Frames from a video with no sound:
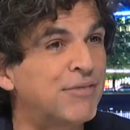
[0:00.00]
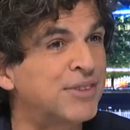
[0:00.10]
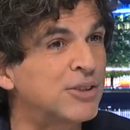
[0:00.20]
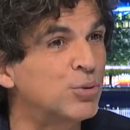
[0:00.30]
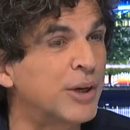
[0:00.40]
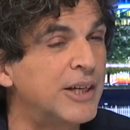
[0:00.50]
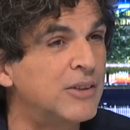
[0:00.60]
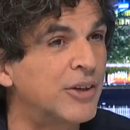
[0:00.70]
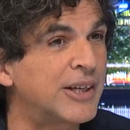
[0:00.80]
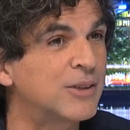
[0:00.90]
fin du
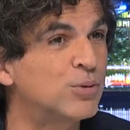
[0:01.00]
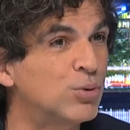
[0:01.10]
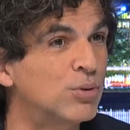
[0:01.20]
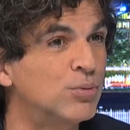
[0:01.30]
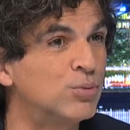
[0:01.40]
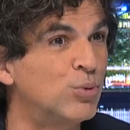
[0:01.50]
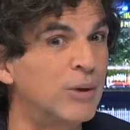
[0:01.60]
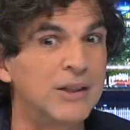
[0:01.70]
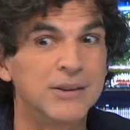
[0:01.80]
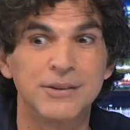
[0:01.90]
règne. Regardez autour de nous,
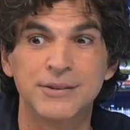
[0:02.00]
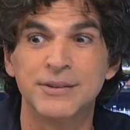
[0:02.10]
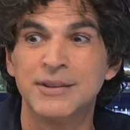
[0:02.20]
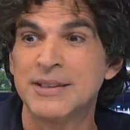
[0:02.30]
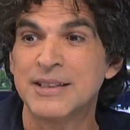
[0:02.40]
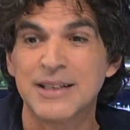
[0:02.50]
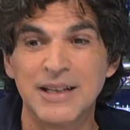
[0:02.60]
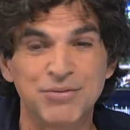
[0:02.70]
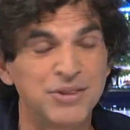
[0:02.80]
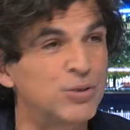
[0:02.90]
quoi.
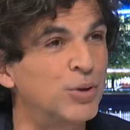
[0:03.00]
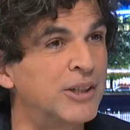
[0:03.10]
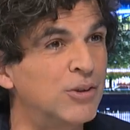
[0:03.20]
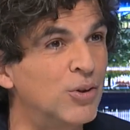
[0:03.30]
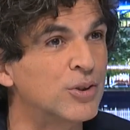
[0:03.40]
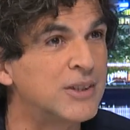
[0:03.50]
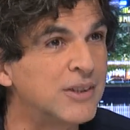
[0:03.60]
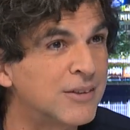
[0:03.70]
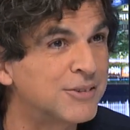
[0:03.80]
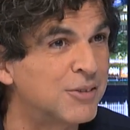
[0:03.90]
La fin du règne de
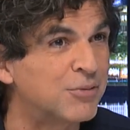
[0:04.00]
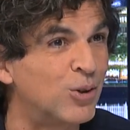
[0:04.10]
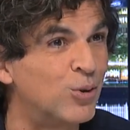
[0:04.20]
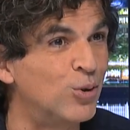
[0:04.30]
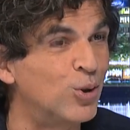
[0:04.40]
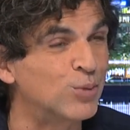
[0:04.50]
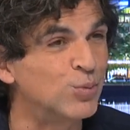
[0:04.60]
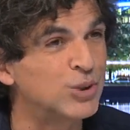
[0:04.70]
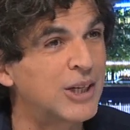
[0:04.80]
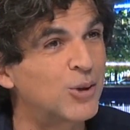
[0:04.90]
l'Occident, enfin, l'ordre
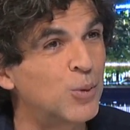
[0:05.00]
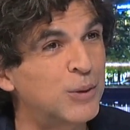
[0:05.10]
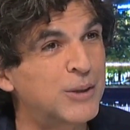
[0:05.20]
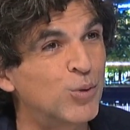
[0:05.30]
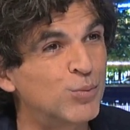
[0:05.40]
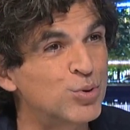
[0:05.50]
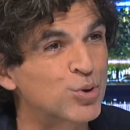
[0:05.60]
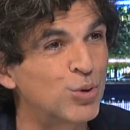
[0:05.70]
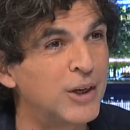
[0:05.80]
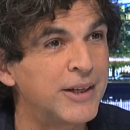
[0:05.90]
mondial complètement
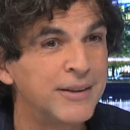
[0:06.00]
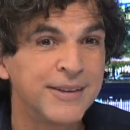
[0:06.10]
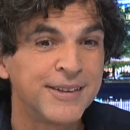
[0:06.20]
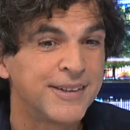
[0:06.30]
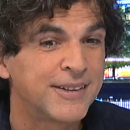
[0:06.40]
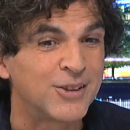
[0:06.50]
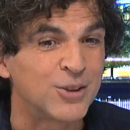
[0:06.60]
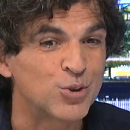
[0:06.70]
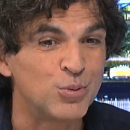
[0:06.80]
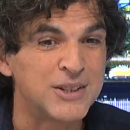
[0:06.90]
bousculé.
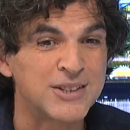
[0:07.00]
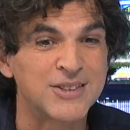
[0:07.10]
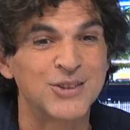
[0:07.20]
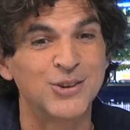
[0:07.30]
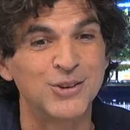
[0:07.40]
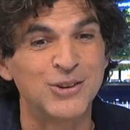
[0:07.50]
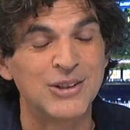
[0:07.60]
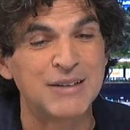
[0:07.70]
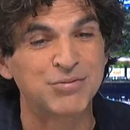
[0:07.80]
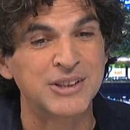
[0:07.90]
En Suisse, euh,
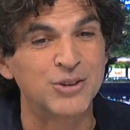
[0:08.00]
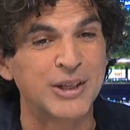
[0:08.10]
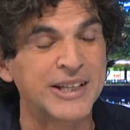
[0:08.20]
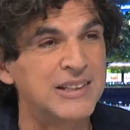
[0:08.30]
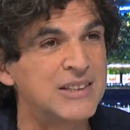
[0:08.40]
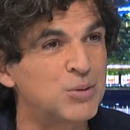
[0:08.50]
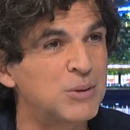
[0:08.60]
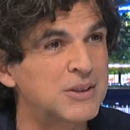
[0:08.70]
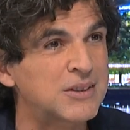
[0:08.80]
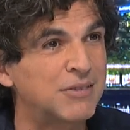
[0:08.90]
la fin de Crédit
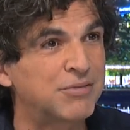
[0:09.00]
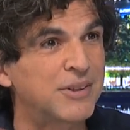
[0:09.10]
Suisse.